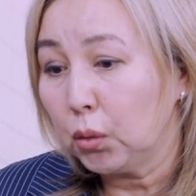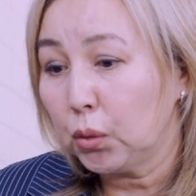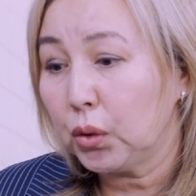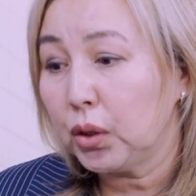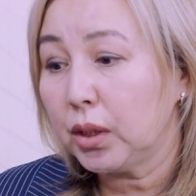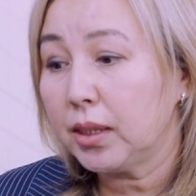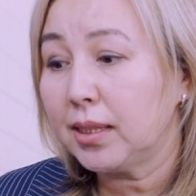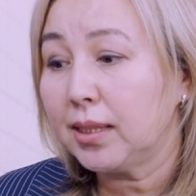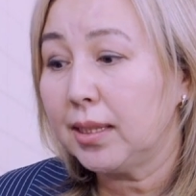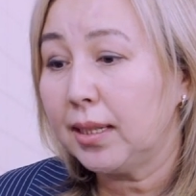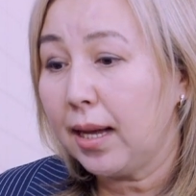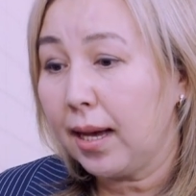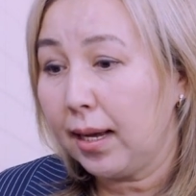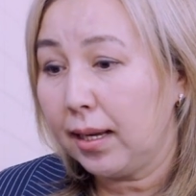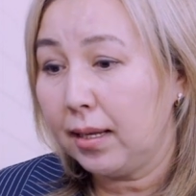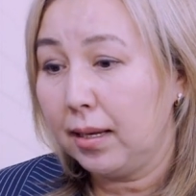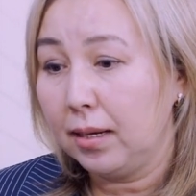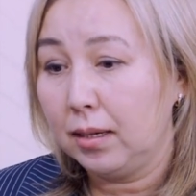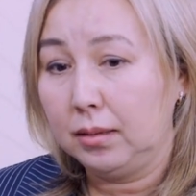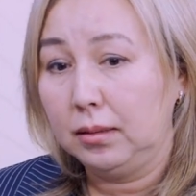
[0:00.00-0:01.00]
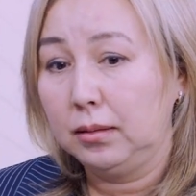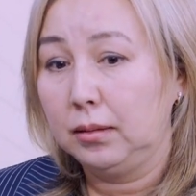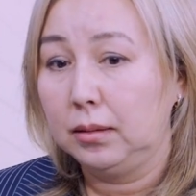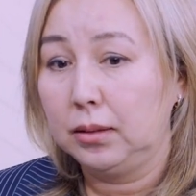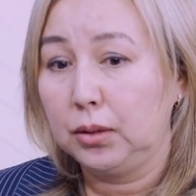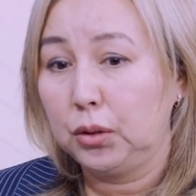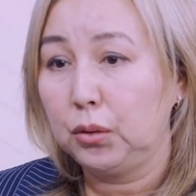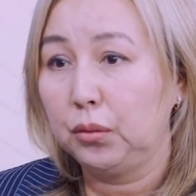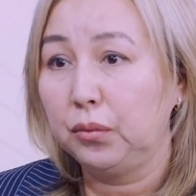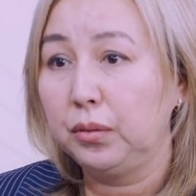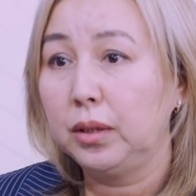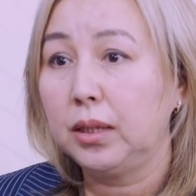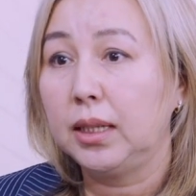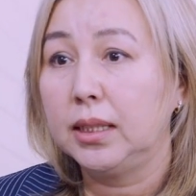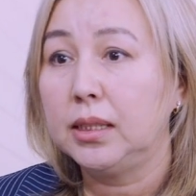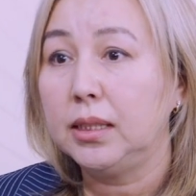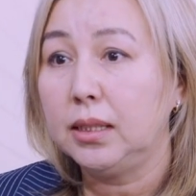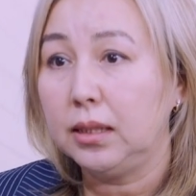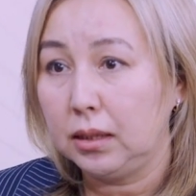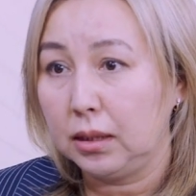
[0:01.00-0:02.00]
уже зная, а, что вы
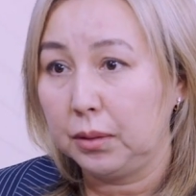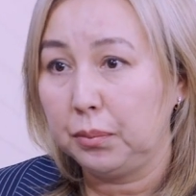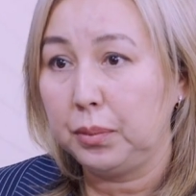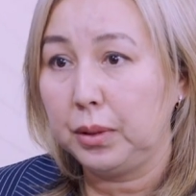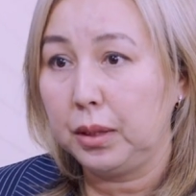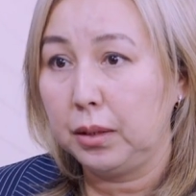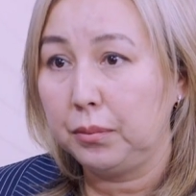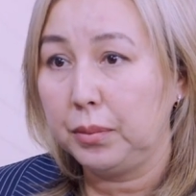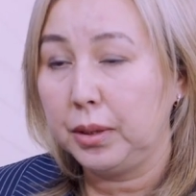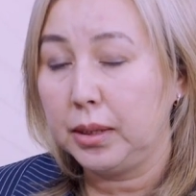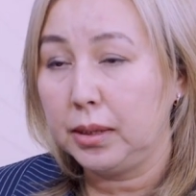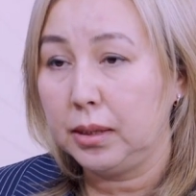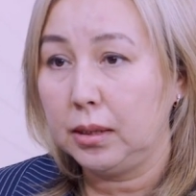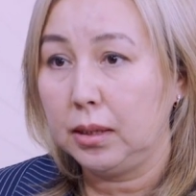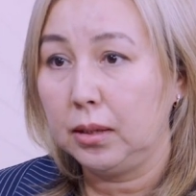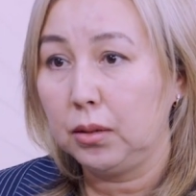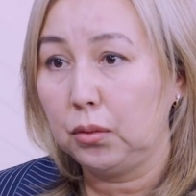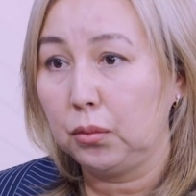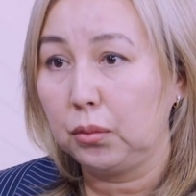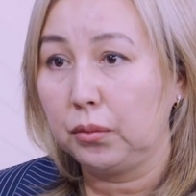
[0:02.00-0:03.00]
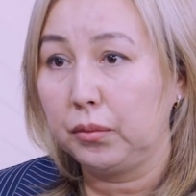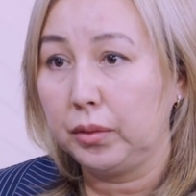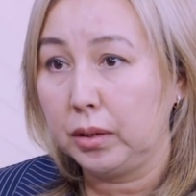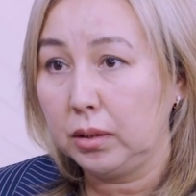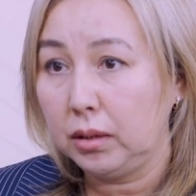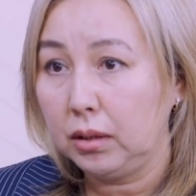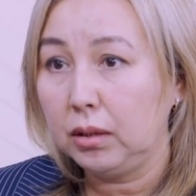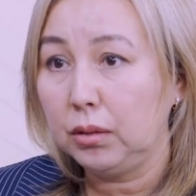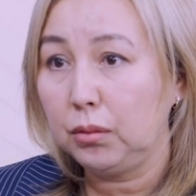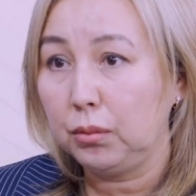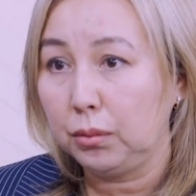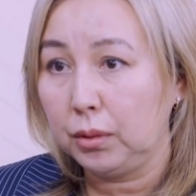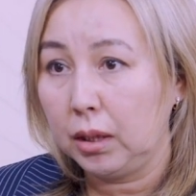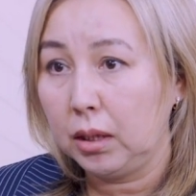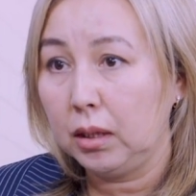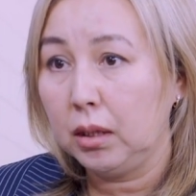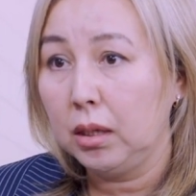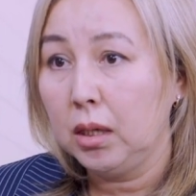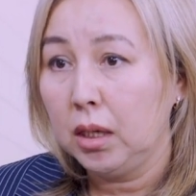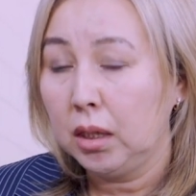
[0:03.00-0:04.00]
хотите приобрести эту квартиру,
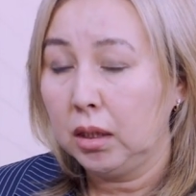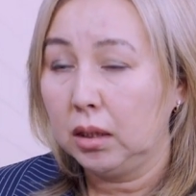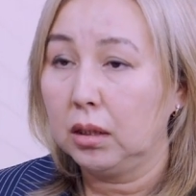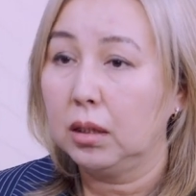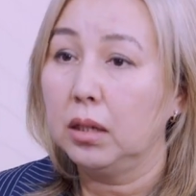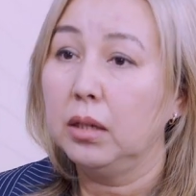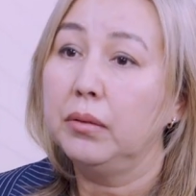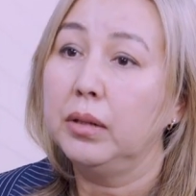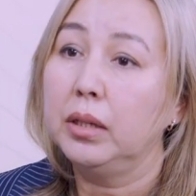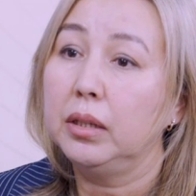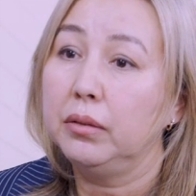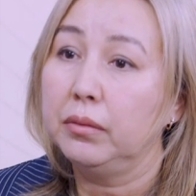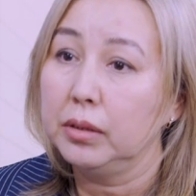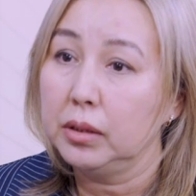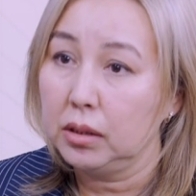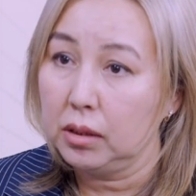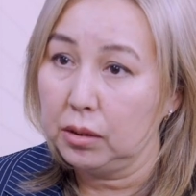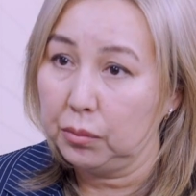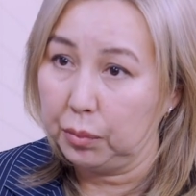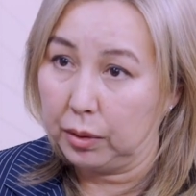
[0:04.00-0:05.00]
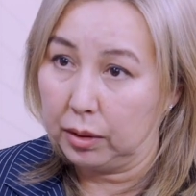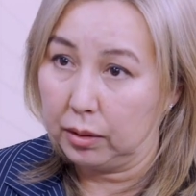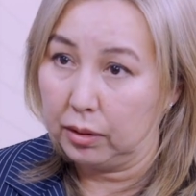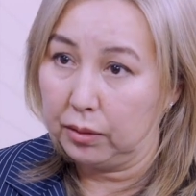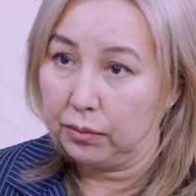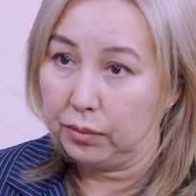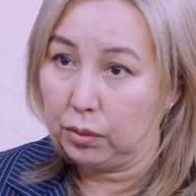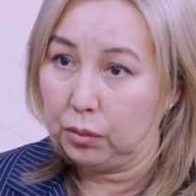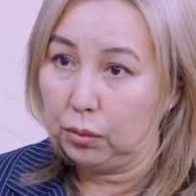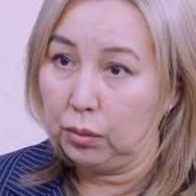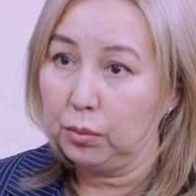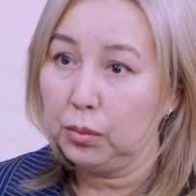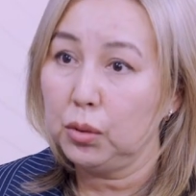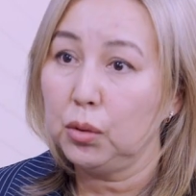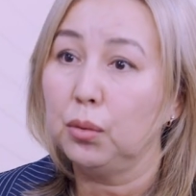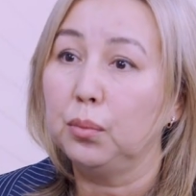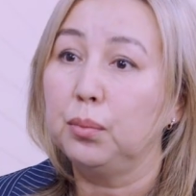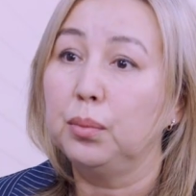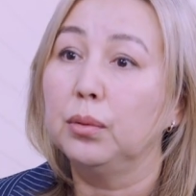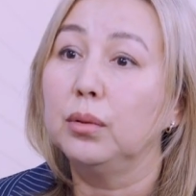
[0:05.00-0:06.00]
да, договариваться с продавцом,
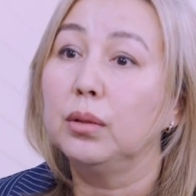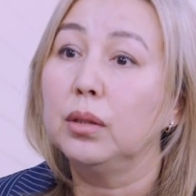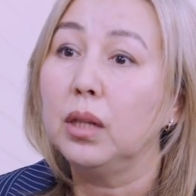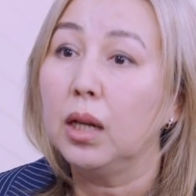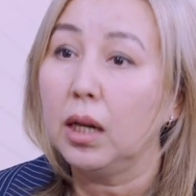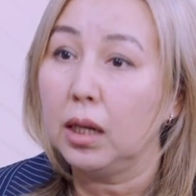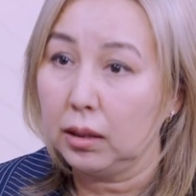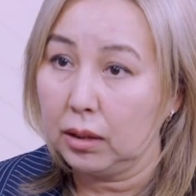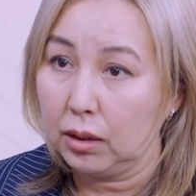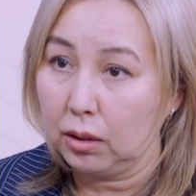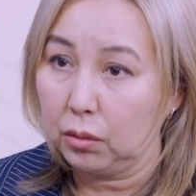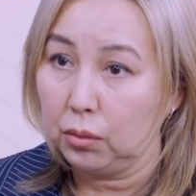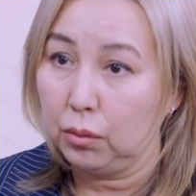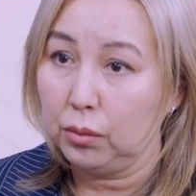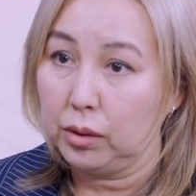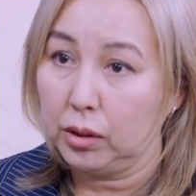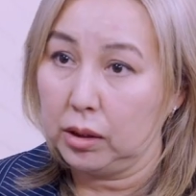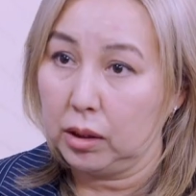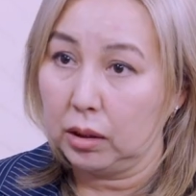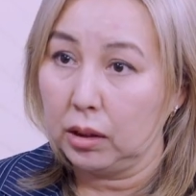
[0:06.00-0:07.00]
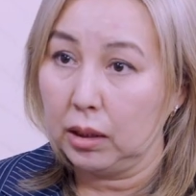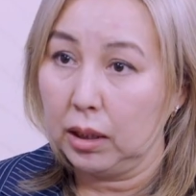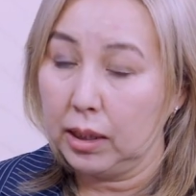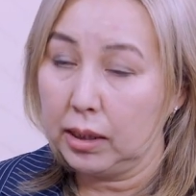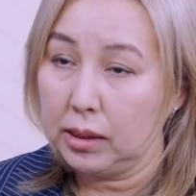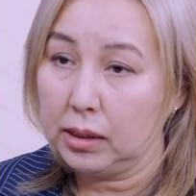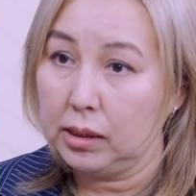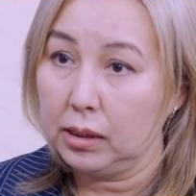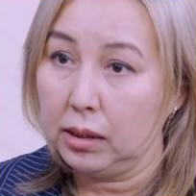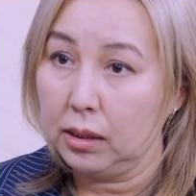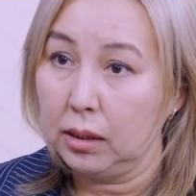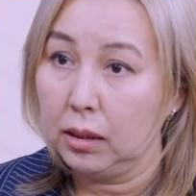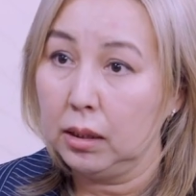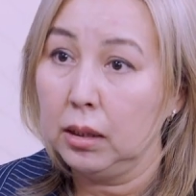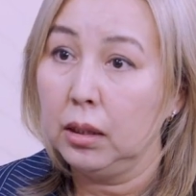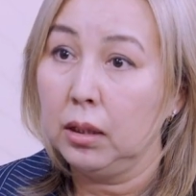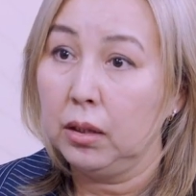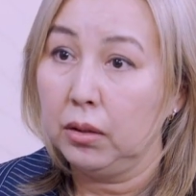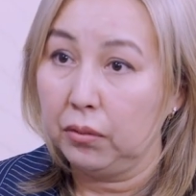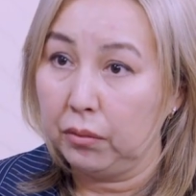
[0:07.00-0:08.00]
чтобы он дал такое согласие
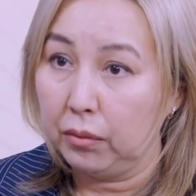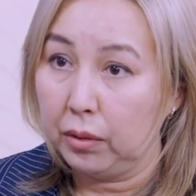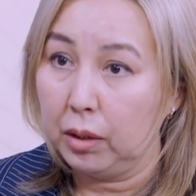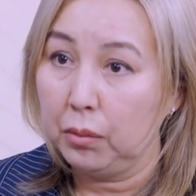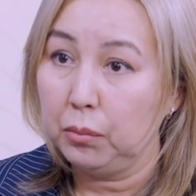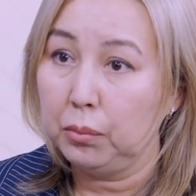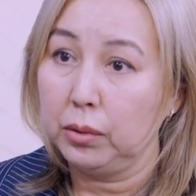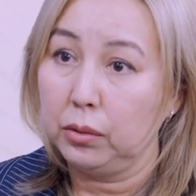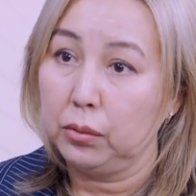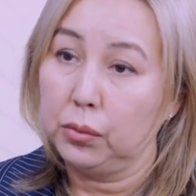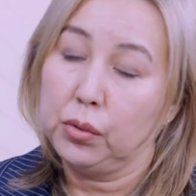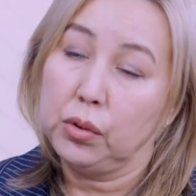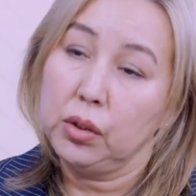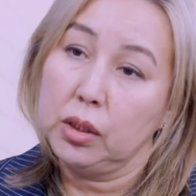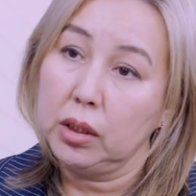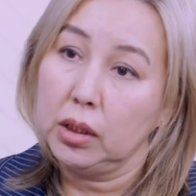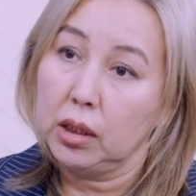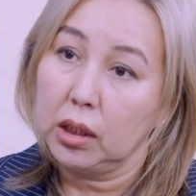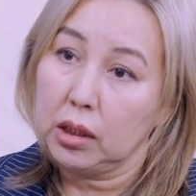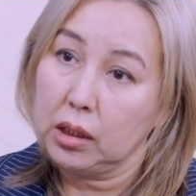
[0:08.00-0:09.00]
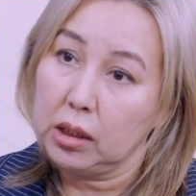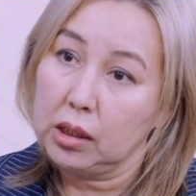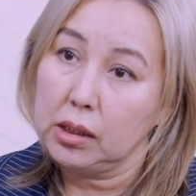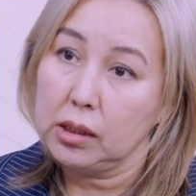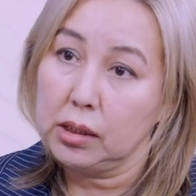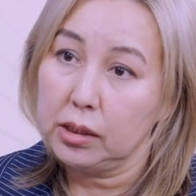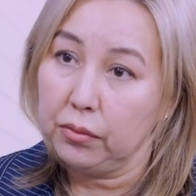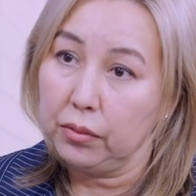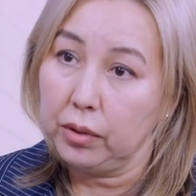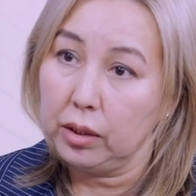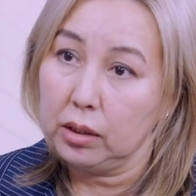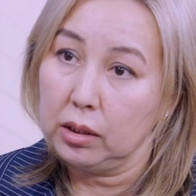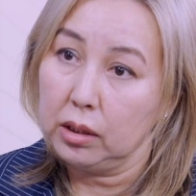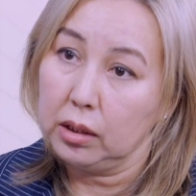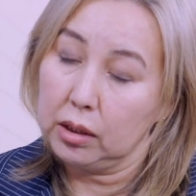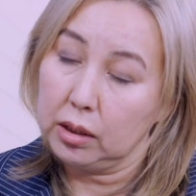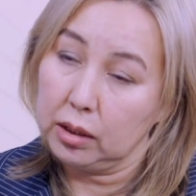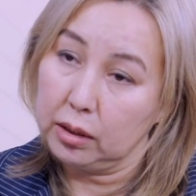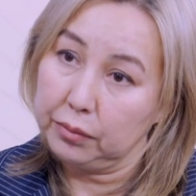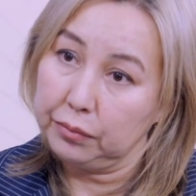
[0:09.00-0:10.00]
вам получить такие сведения.
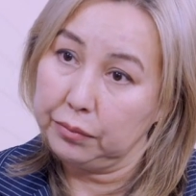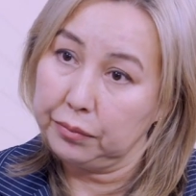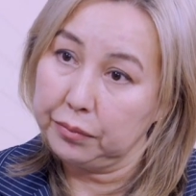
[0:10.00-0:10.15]
Если